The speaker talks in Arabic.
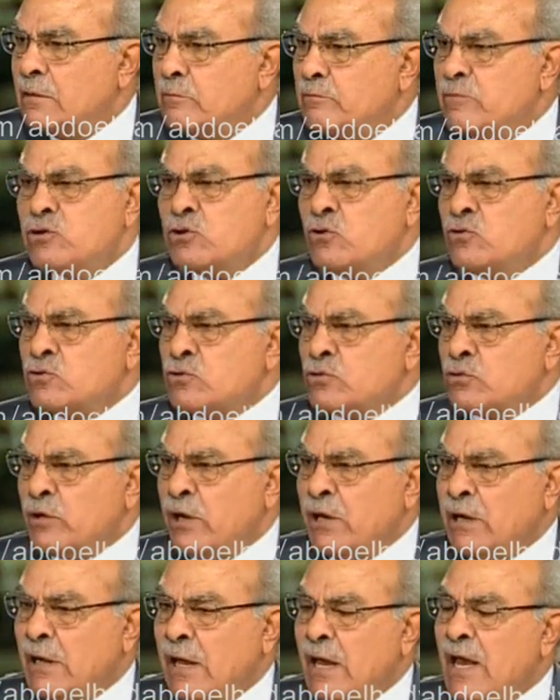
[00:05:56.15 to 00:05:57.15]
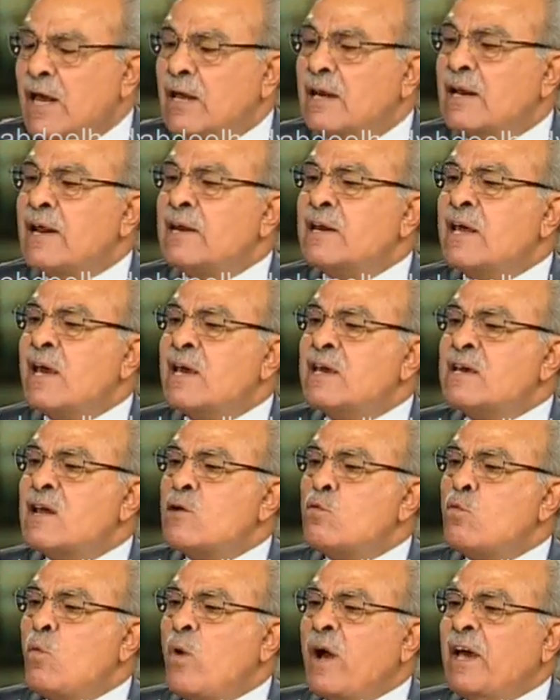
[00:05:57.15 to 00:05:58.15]
مش عنصرية لأنها هي
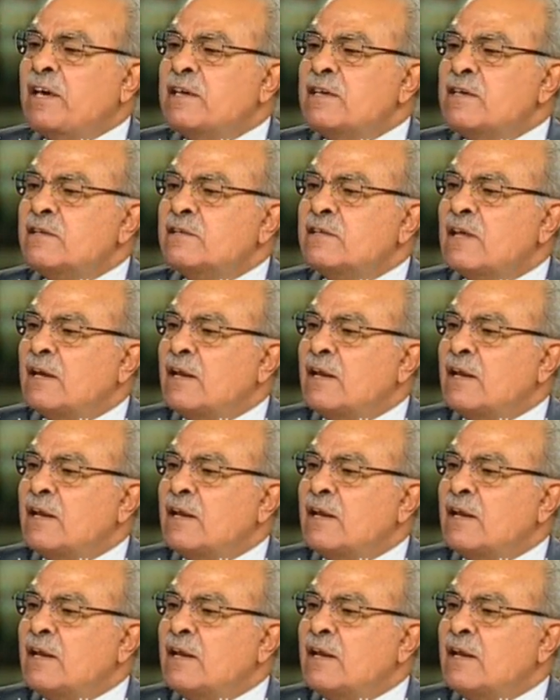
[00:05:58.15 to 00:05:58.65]
الوحيدة